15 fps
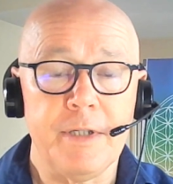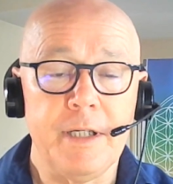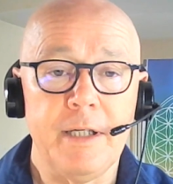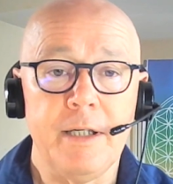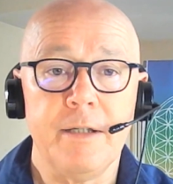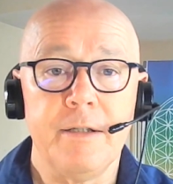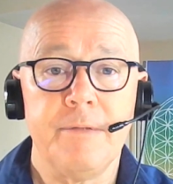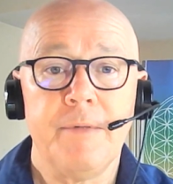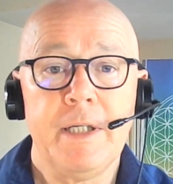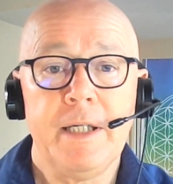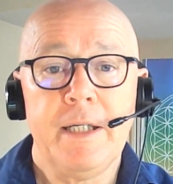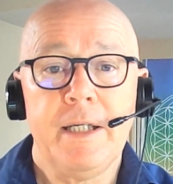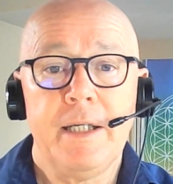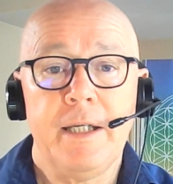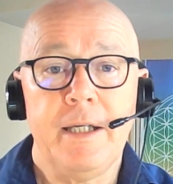et,
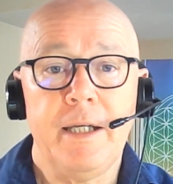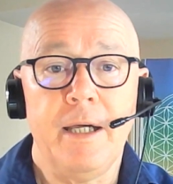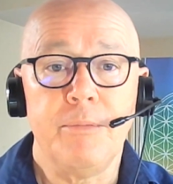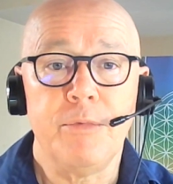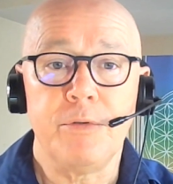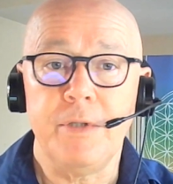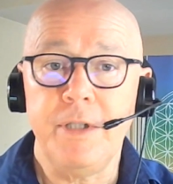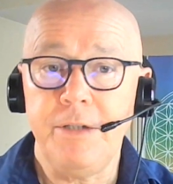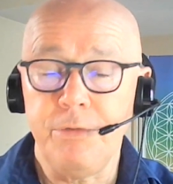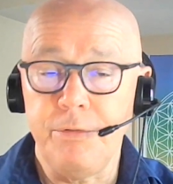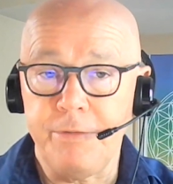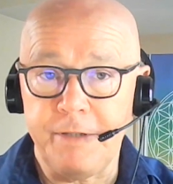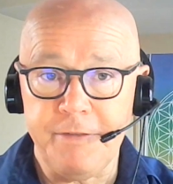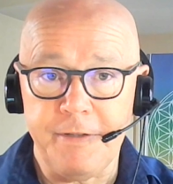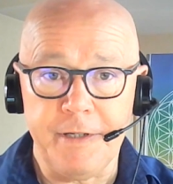et à un moment donné, tout
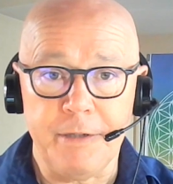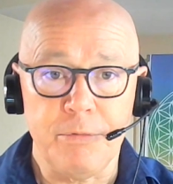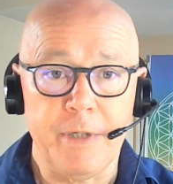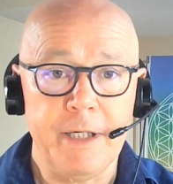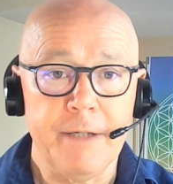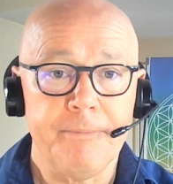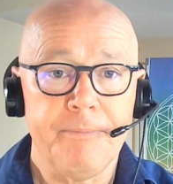va s'écouler.